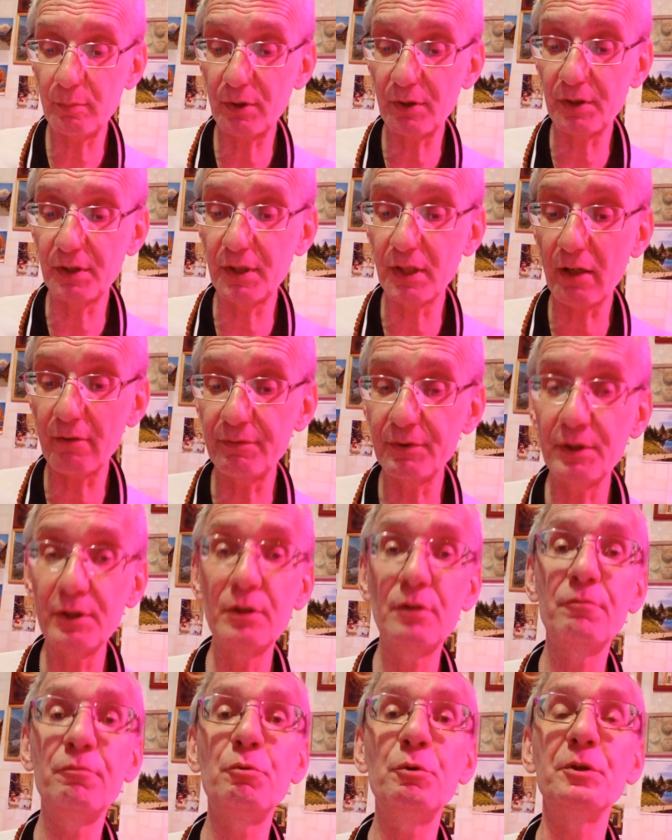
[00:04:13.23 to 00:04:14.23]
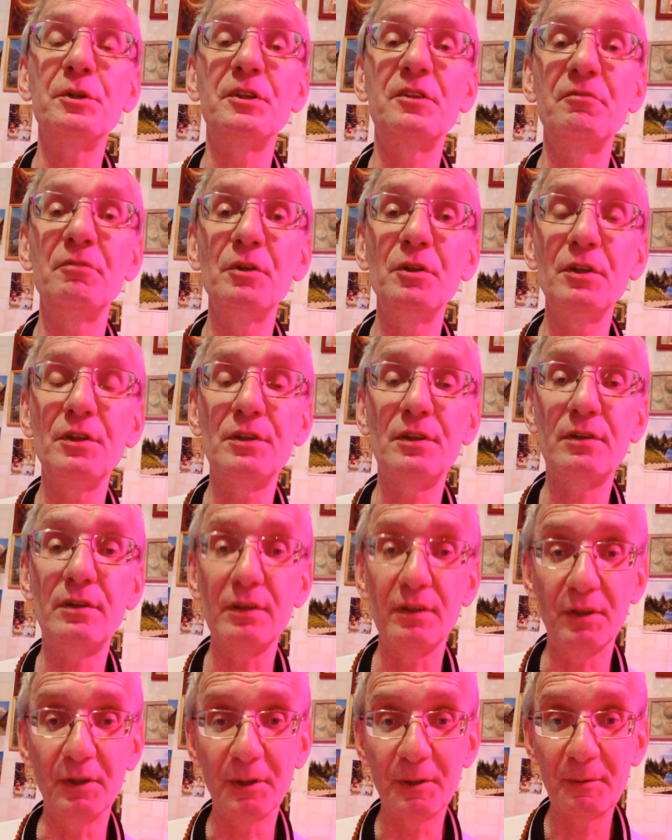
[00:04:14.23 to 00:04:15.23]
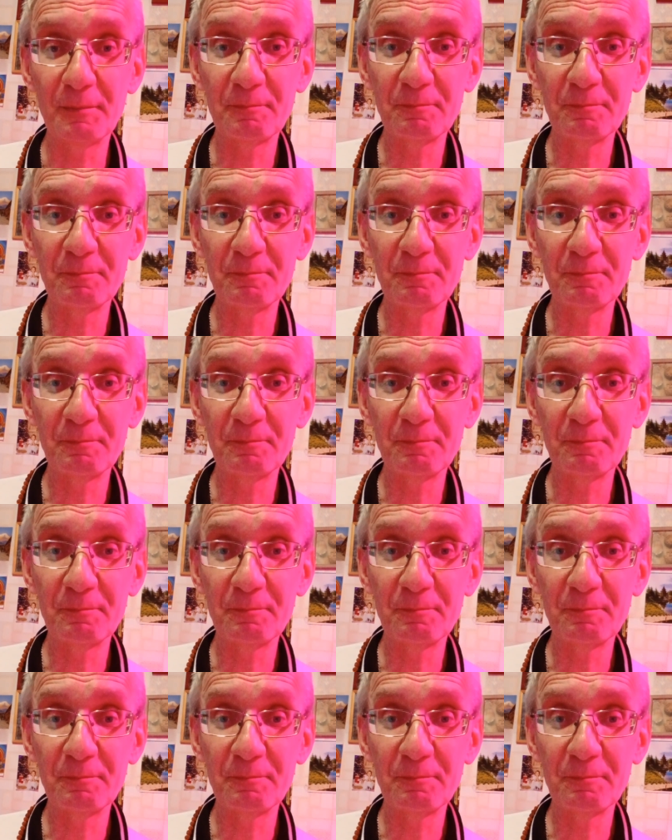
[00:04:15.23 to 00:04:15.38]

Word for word: явной двойственности –